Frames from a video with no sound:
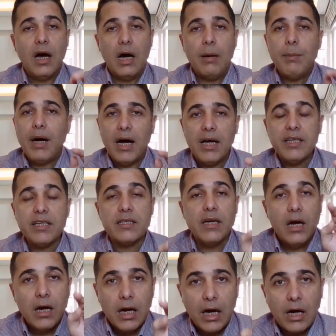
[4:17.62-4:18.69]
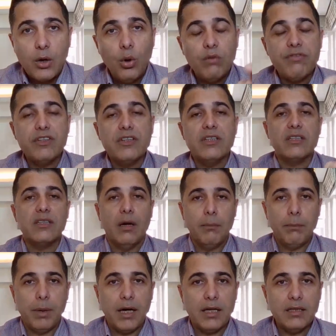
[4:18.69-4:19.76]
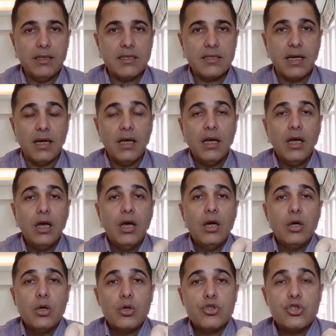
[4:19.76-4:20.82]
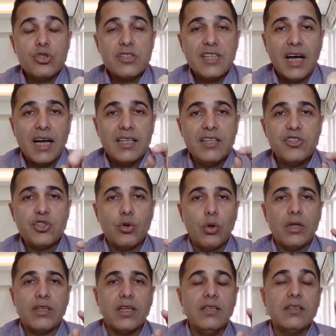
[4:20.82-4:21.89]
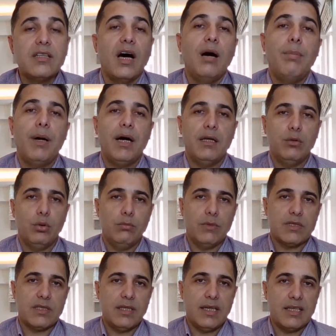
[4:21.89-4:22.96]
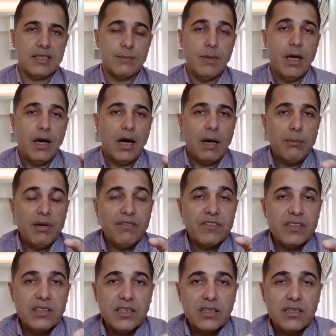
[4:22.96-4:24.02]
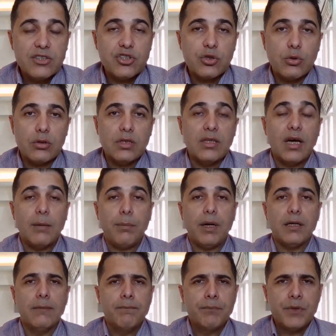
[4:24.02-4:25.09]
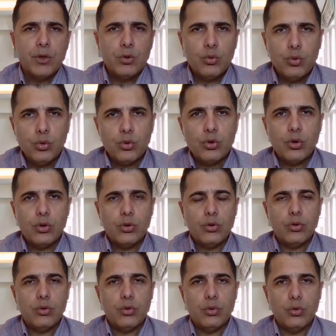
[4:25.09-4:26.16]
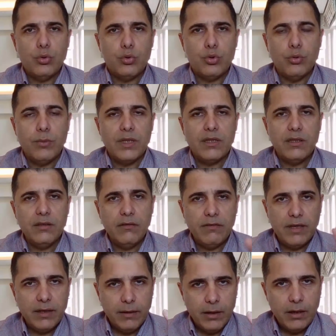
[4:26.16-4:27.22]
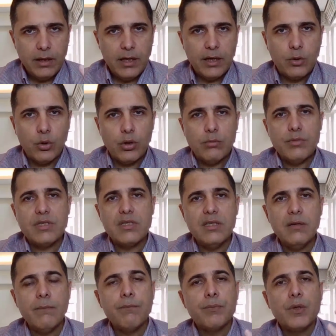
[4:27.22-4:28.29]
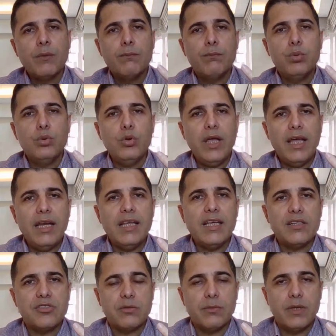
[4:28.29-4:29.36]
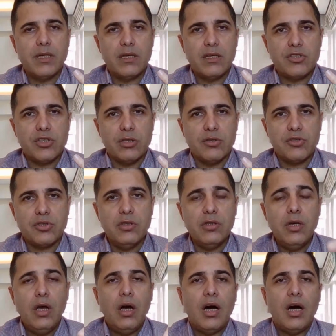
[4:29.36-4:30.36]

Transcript: Ama hayır, kakao fındıktan pahalıysa sade çikolatanın daha pahalı olması lazım. Ama fındıklı çikolata daha pahalı. Türk hükümeti ve ekonomisi bunu ele geçirmeye çalıştı.